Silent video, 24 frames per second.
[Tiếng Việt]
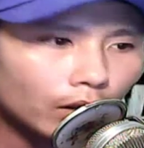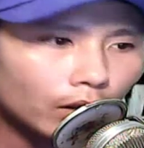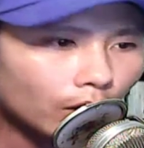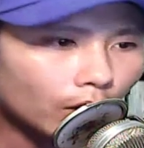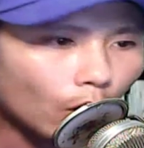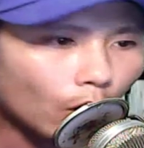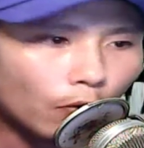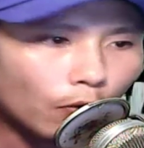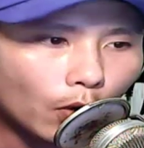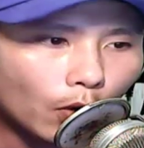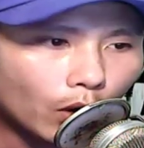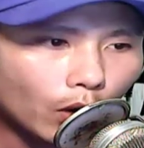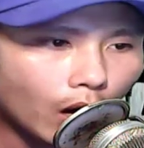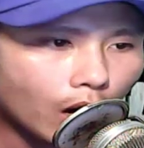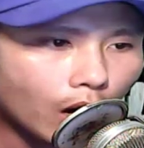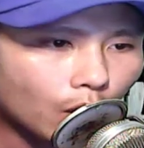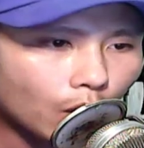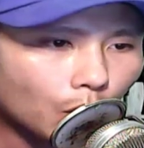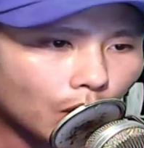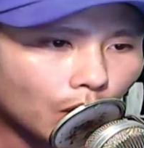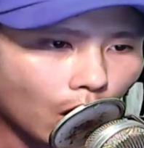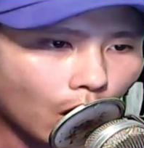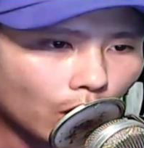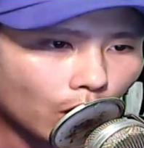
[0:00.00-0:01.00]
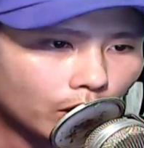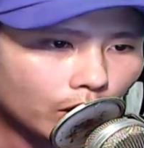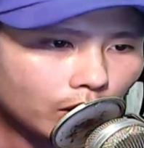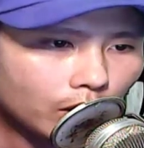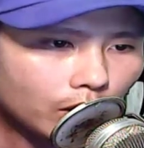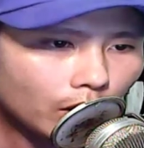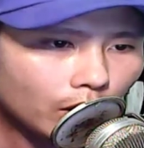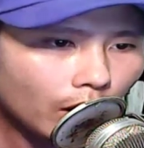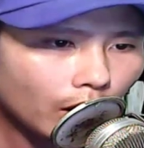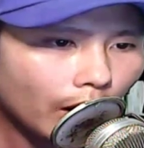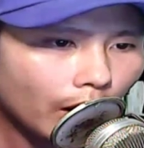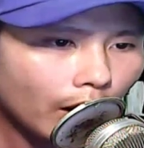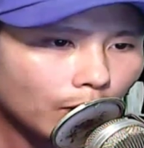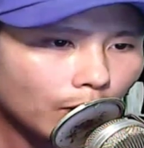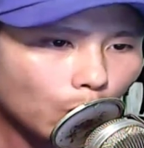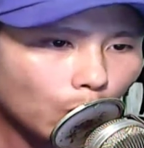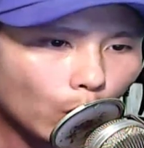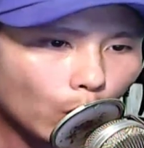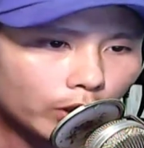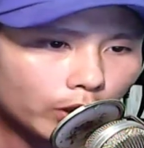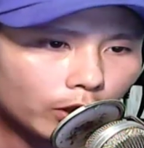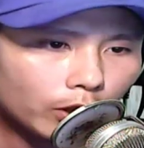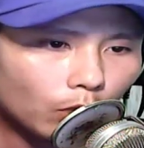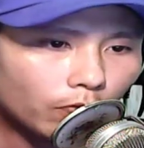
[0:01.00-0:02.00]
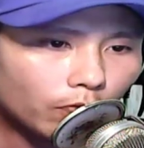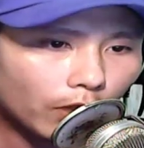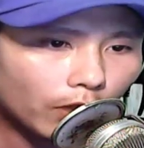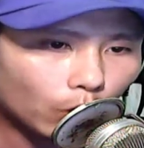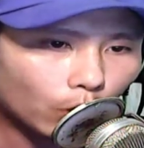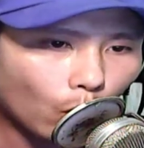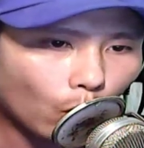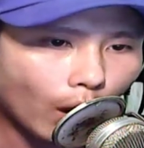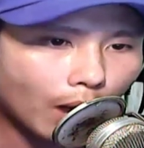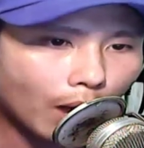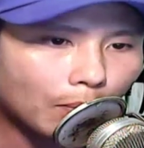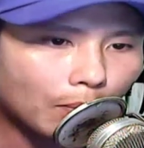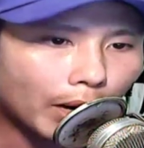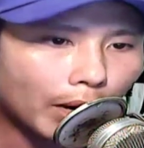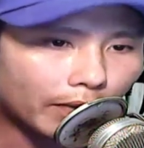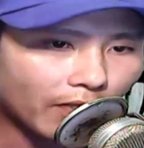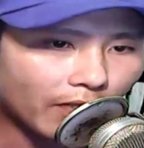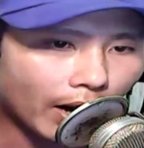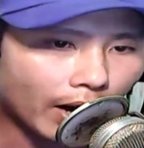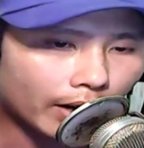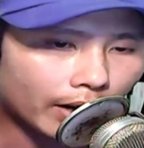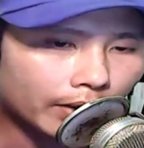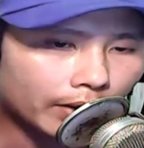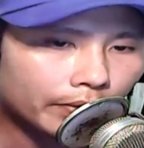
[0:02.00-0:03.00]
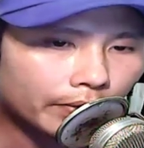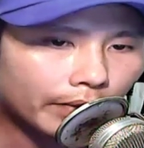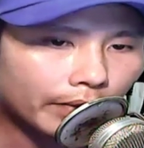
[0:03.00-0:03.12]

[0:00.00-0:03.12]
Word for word: Tô Vô Cơ cũng nói Muốn sống vượt qua 10 vạn